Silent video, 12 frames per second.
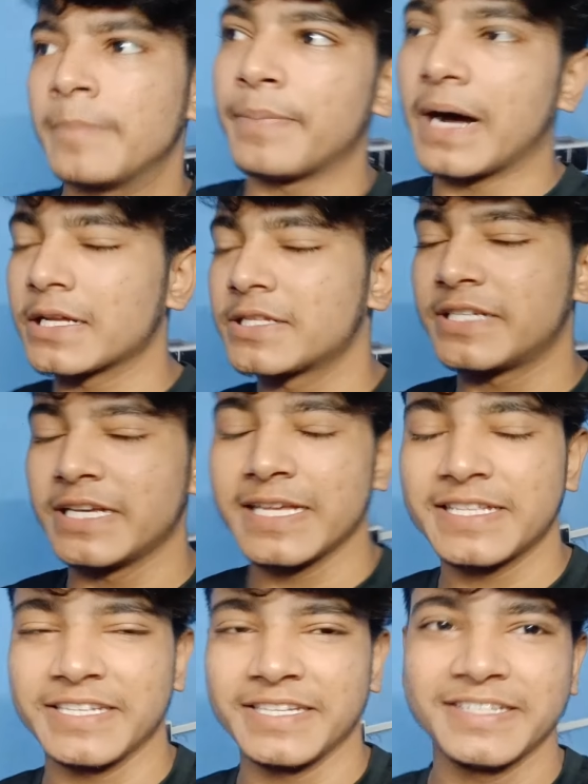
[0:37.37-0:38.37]
पाँच
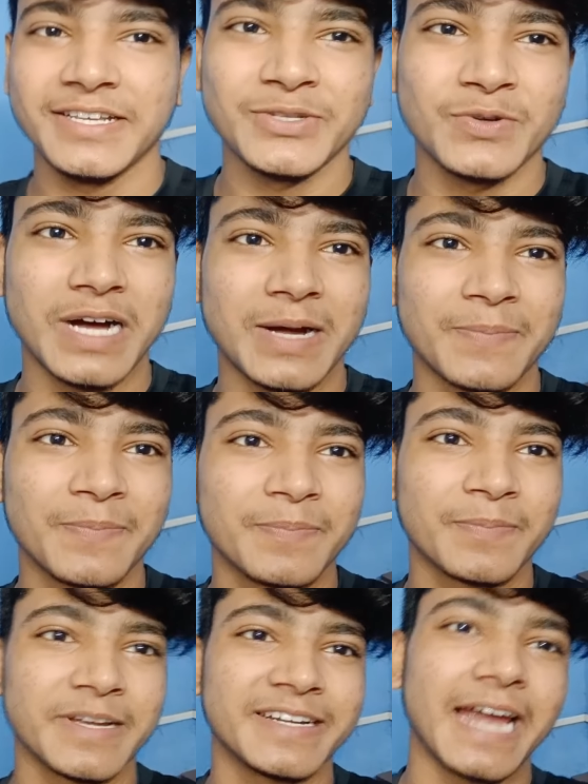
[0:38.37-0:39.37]
छः चीज़ है जो आप
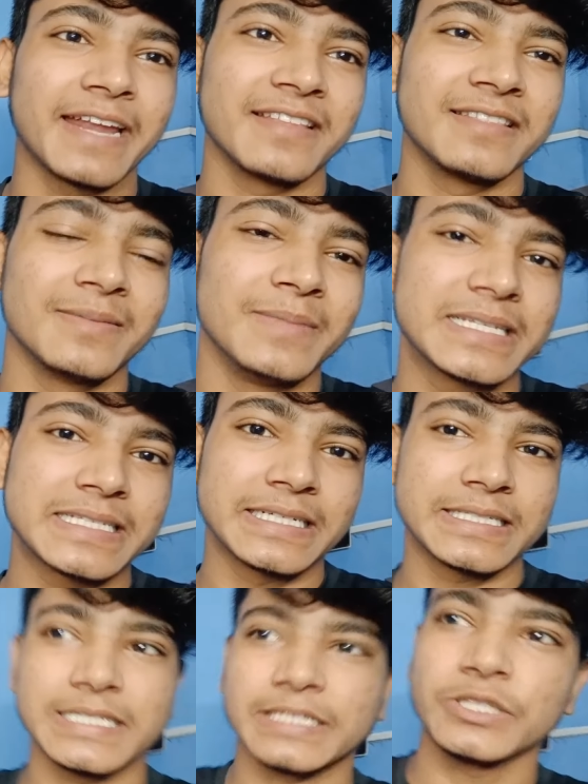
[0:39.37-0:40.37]
डाइट के अंदर मिक्स
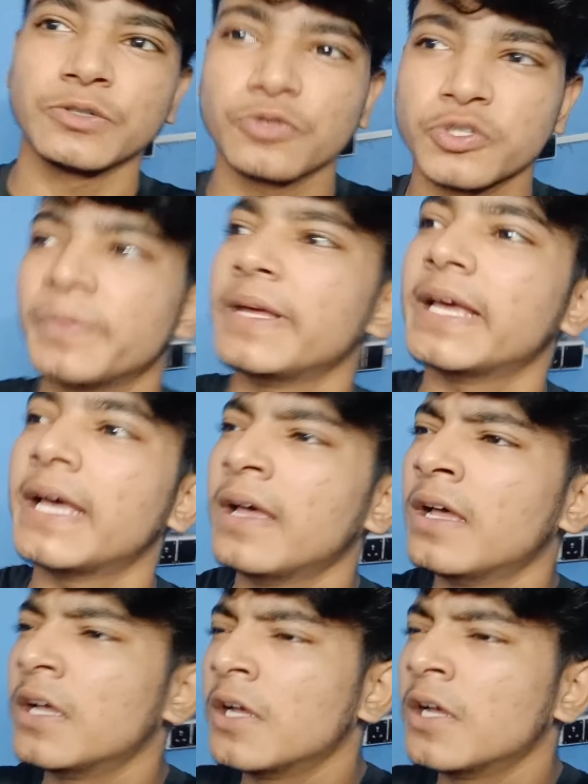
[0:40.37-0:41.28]
कर सकते हो कुछ भी है